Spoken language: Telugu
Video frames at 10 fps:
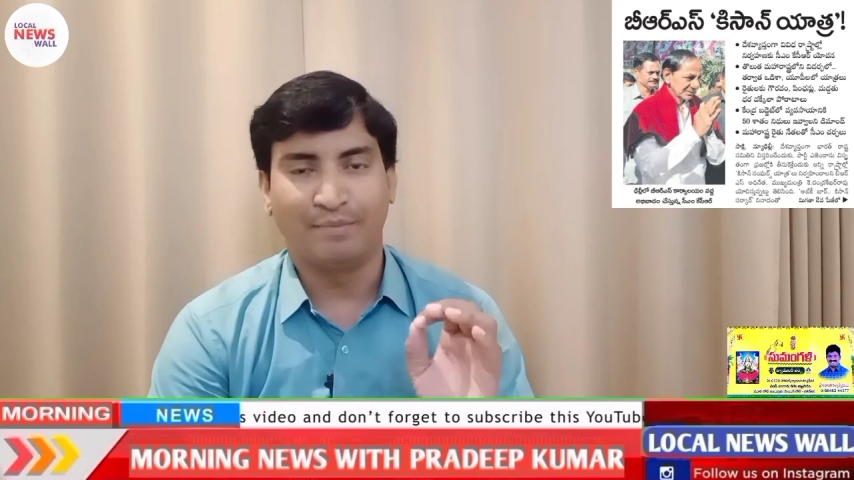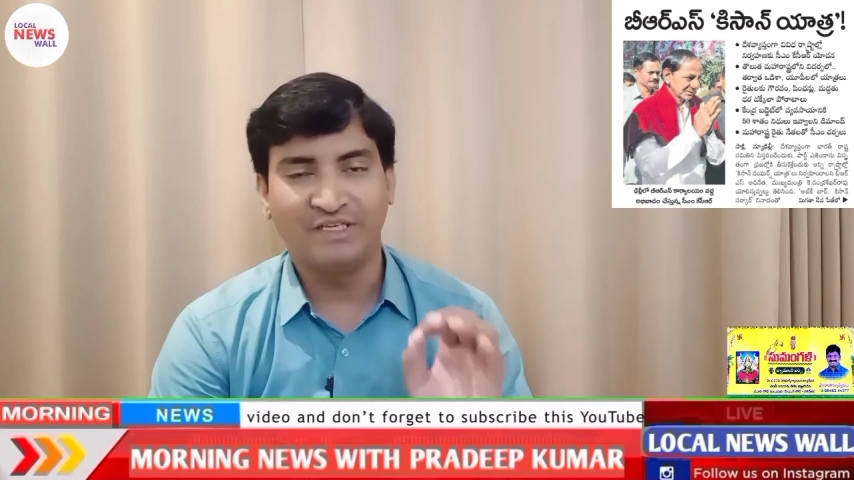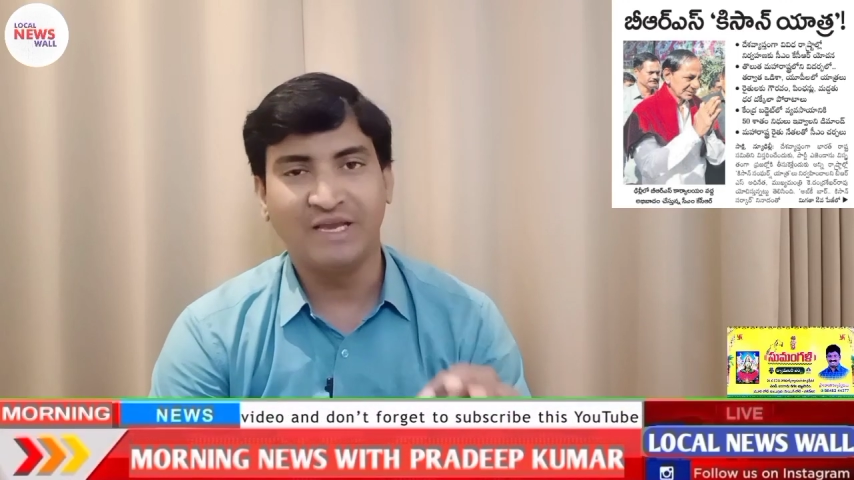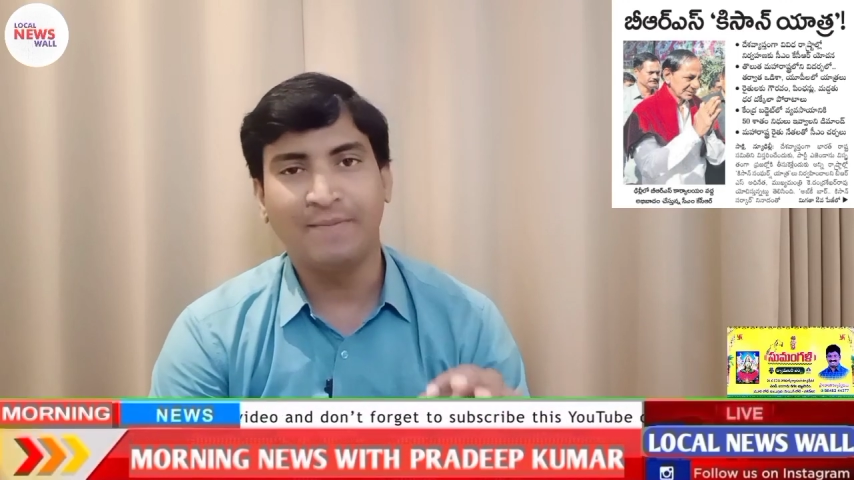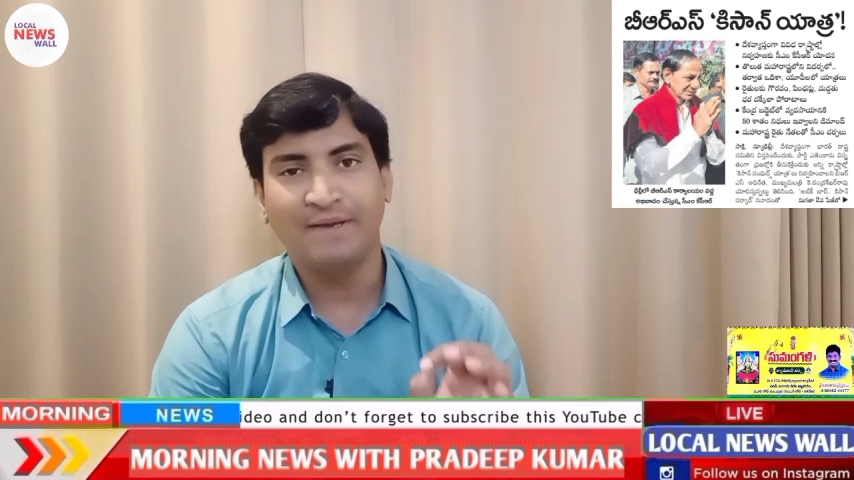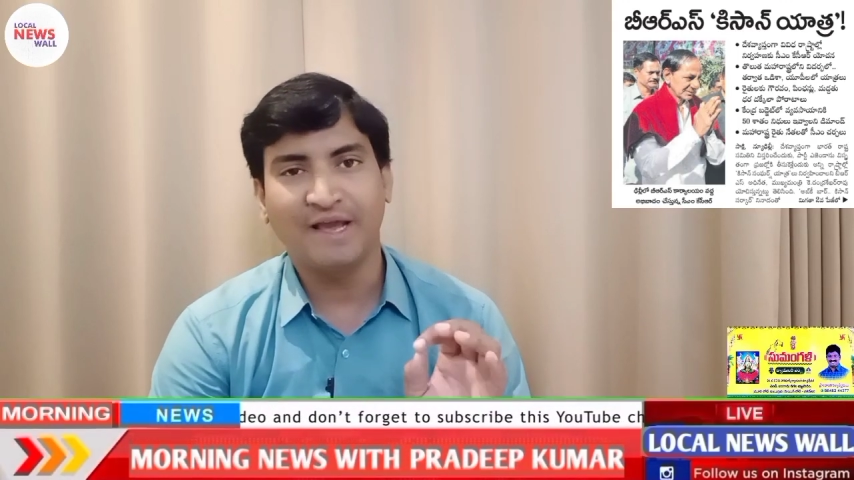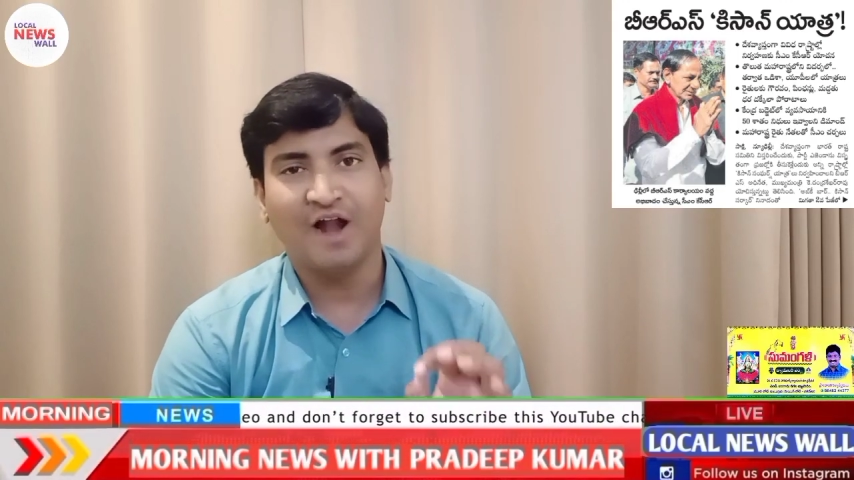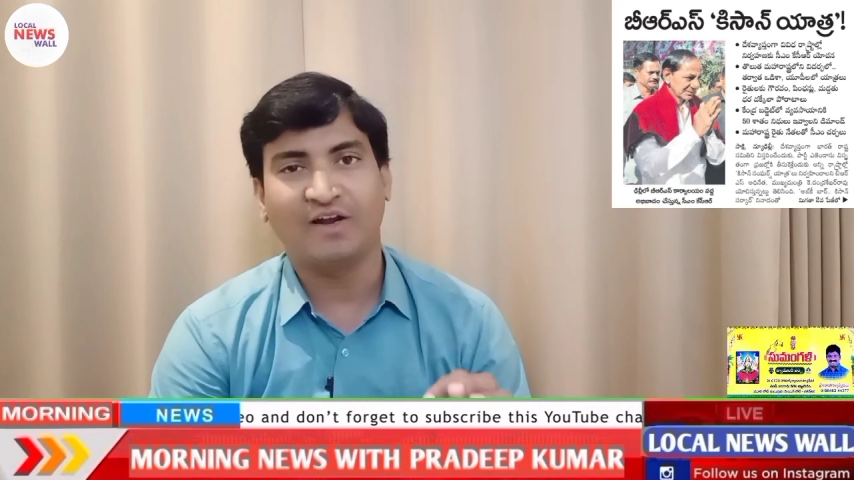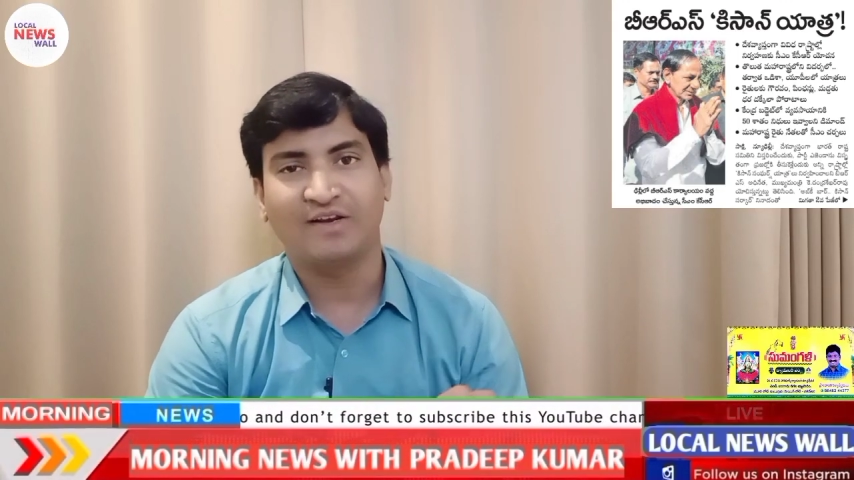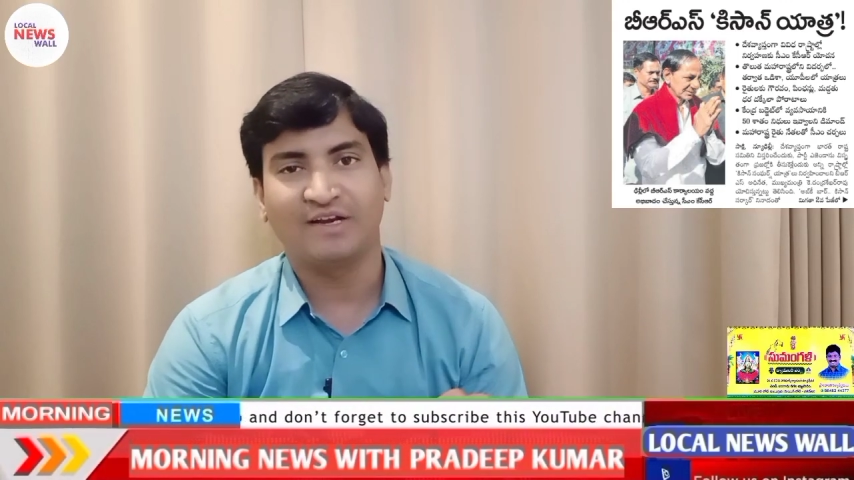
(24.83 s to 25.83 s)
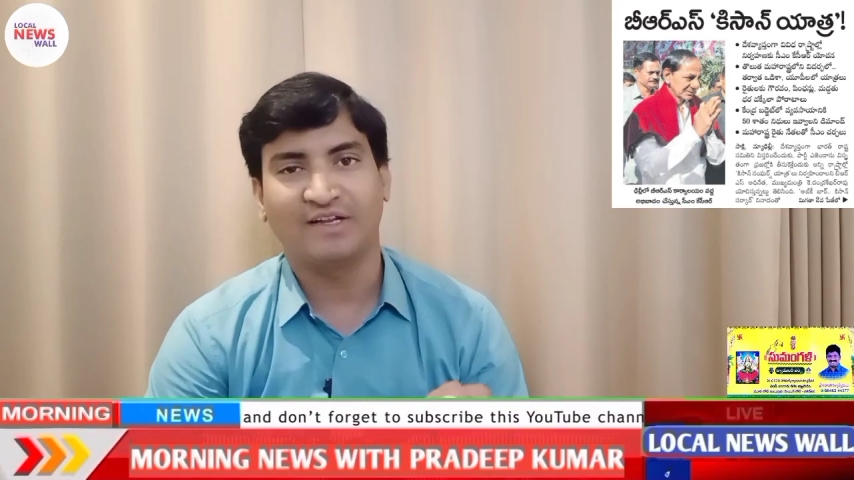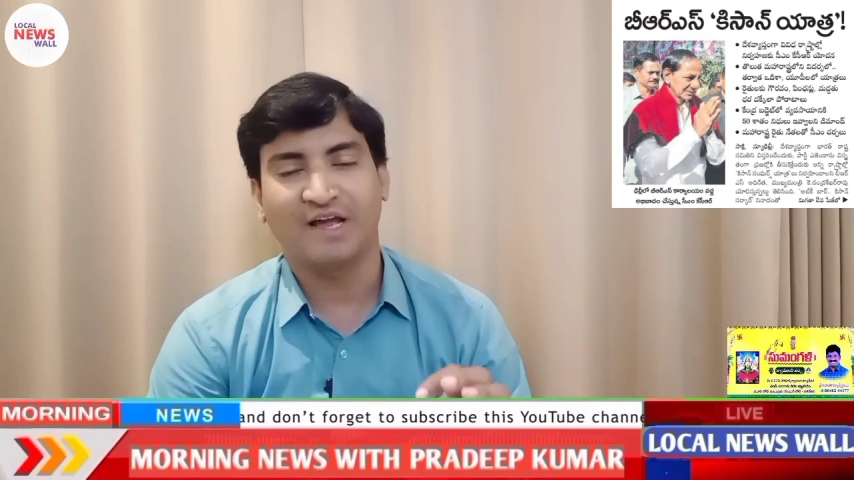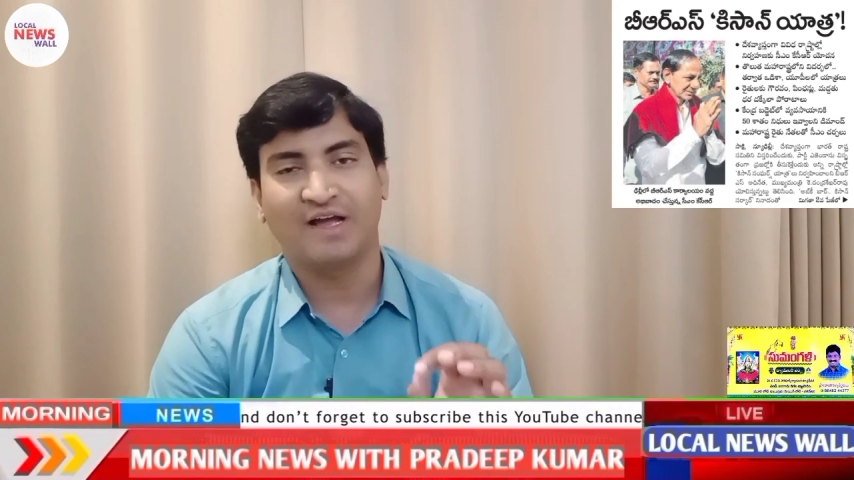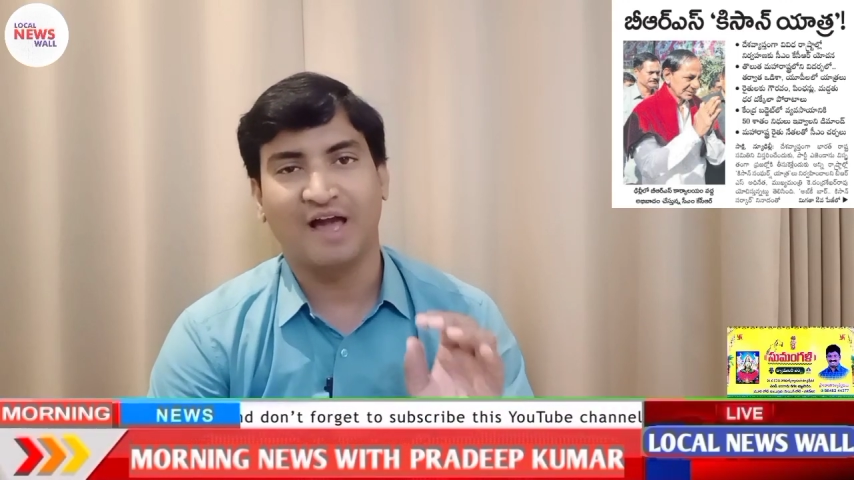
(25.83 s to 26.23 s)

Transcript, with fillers: బీజేపీకి ఆల్టర్నేట్గా